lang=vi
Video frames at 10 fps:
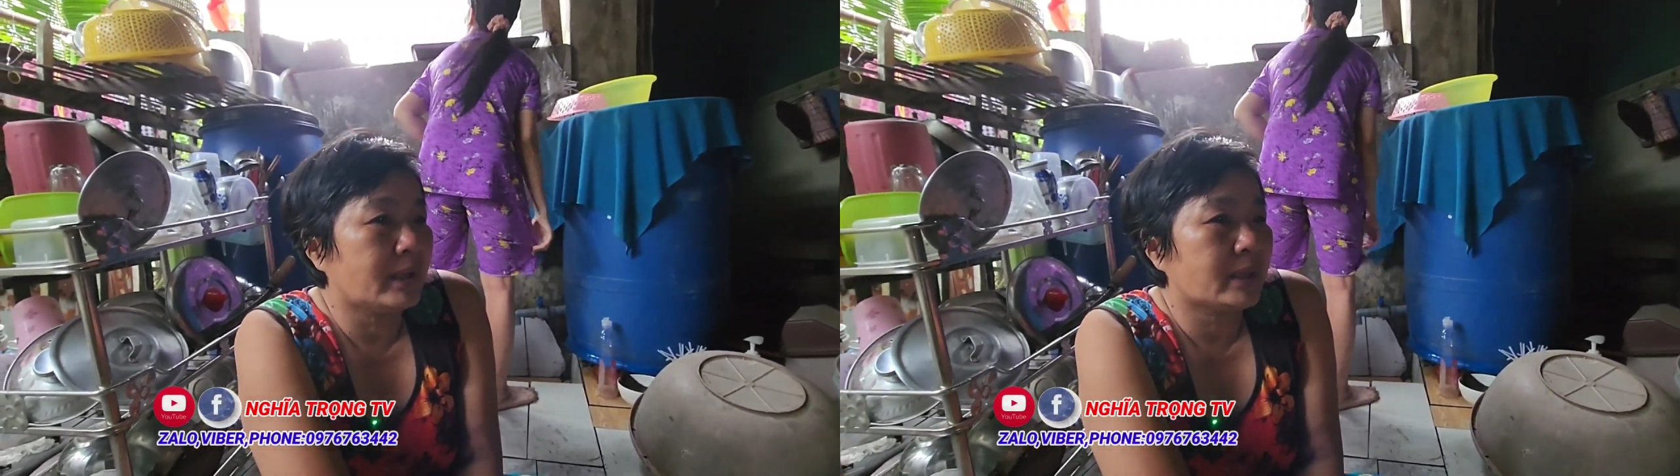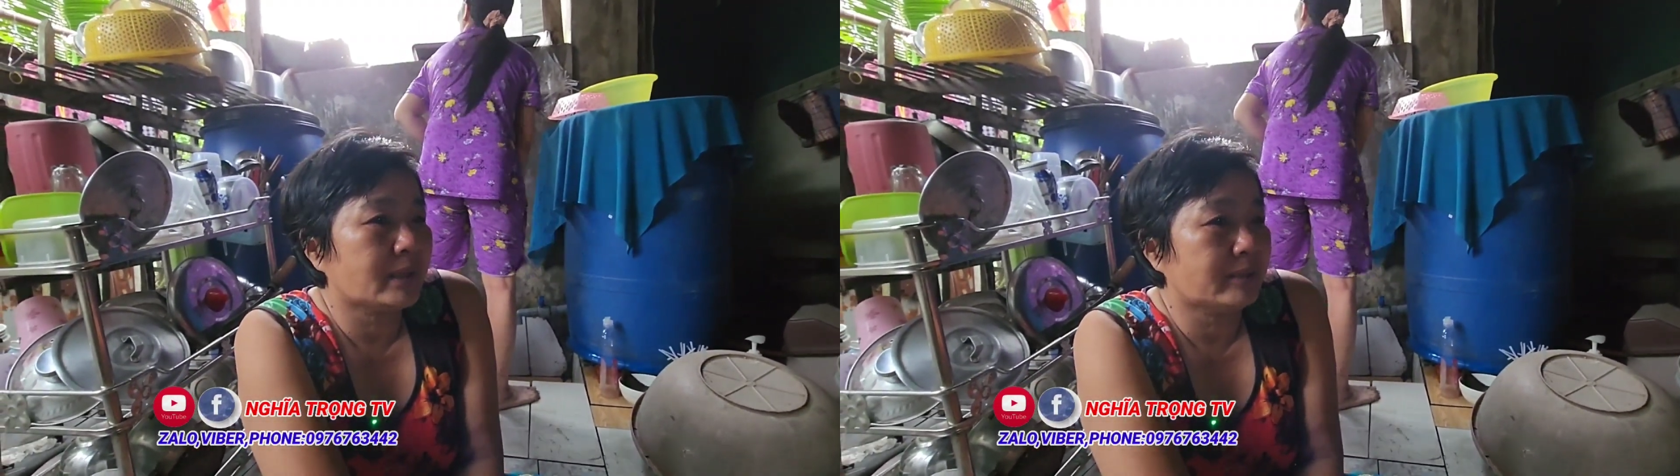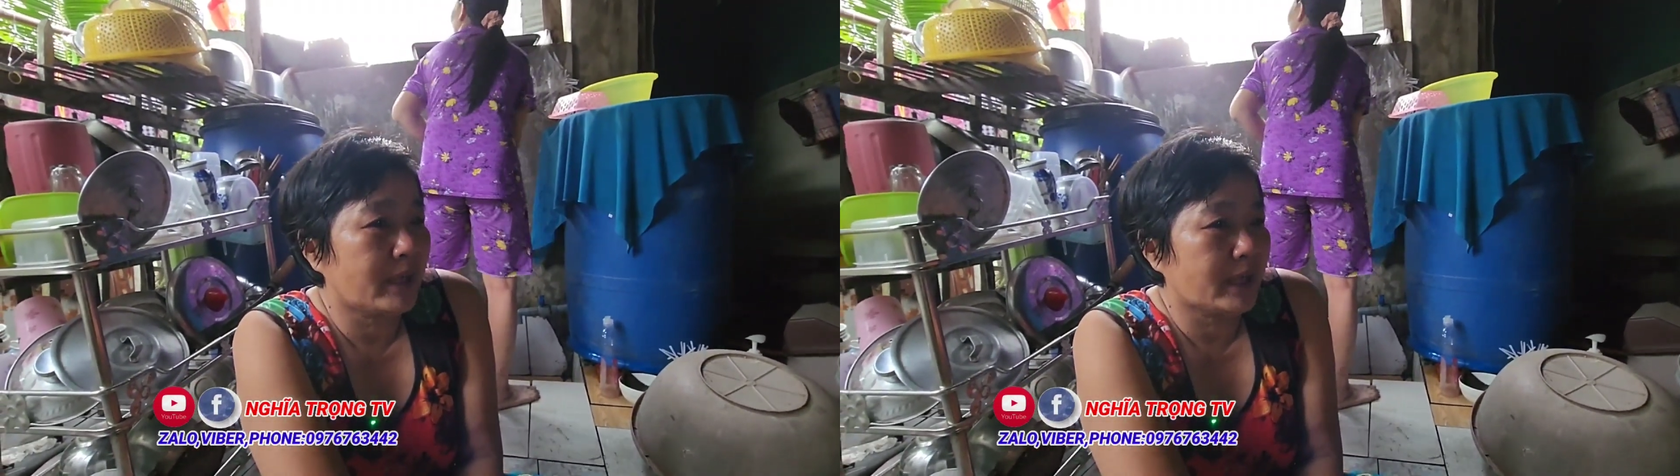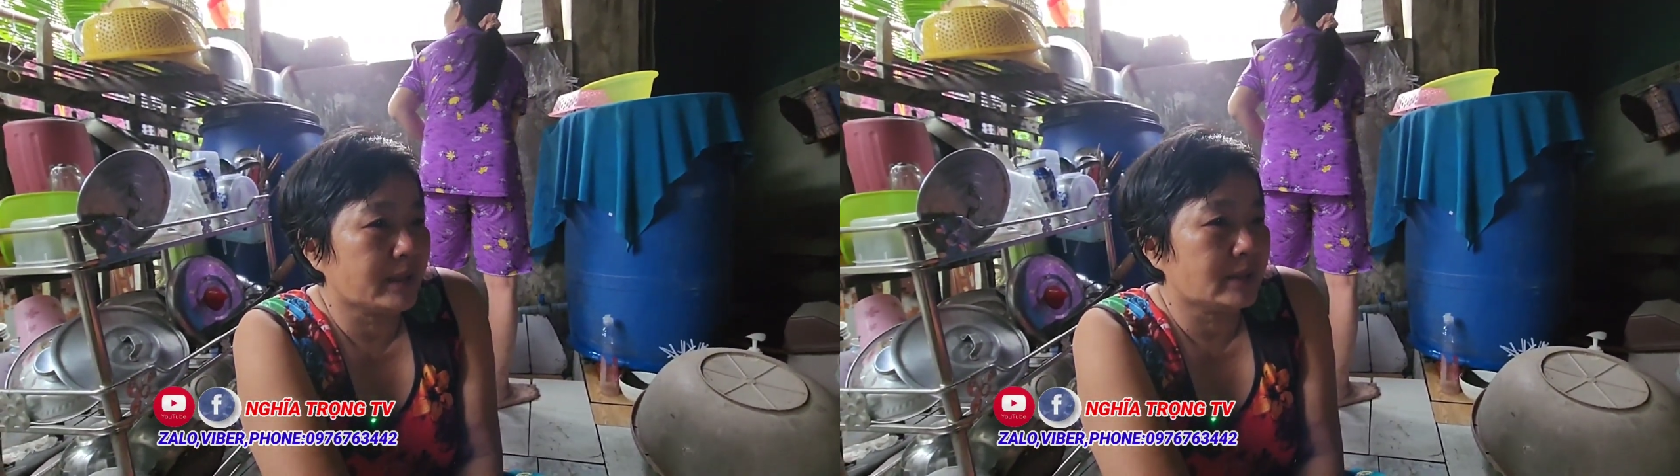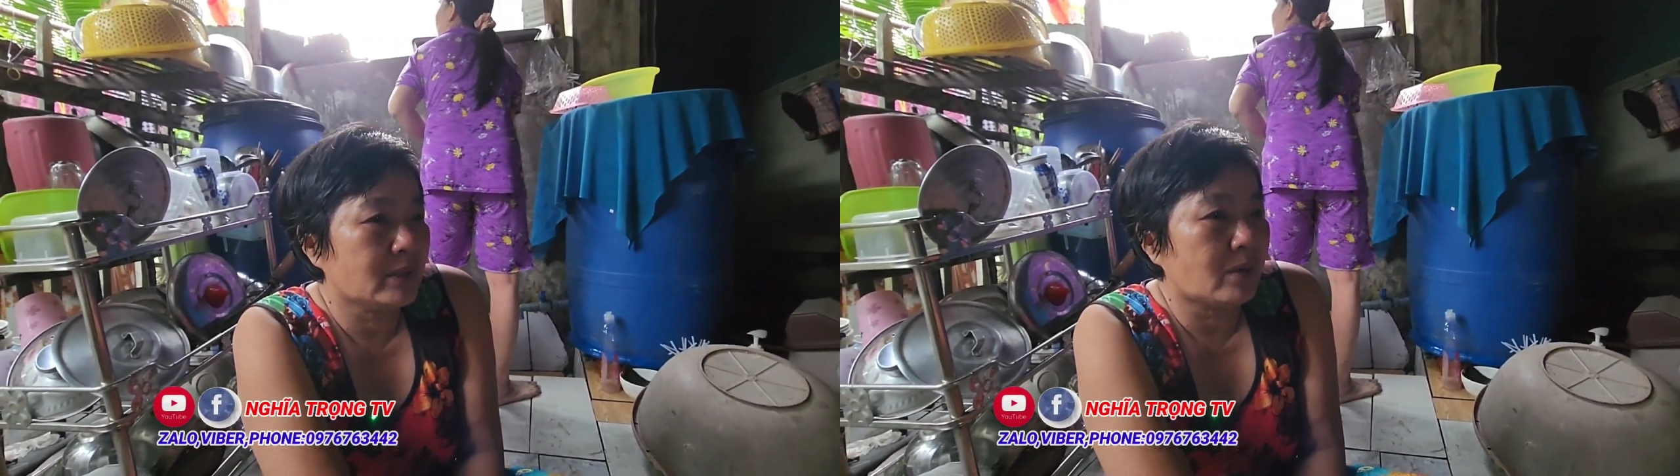điện đi bán
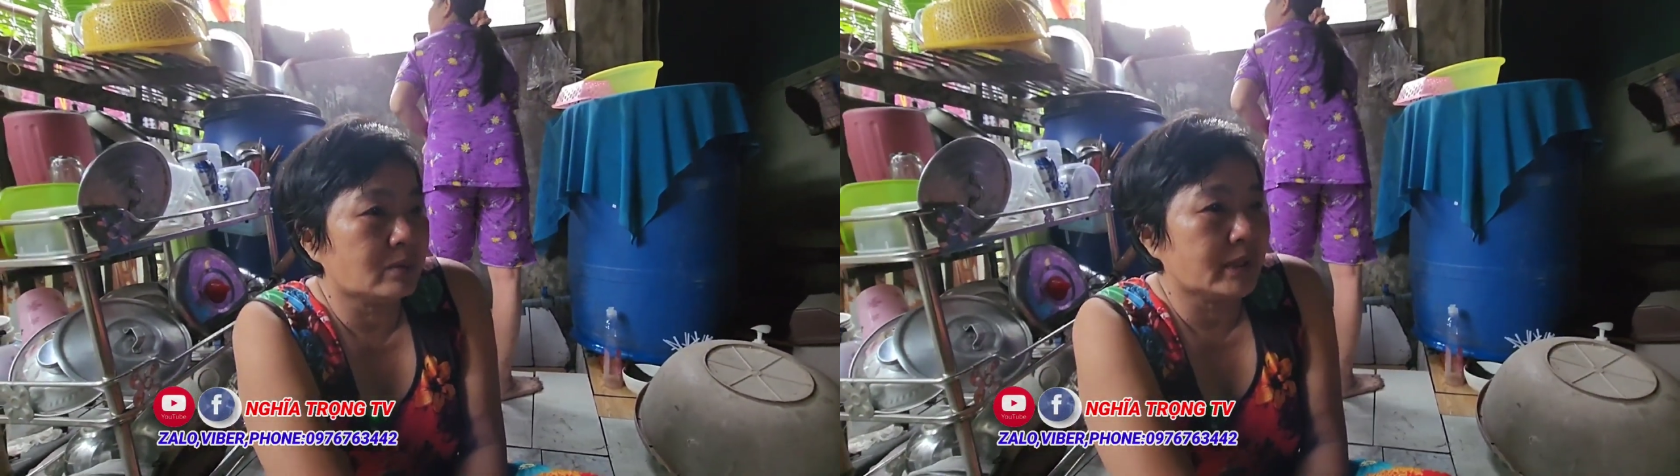vé số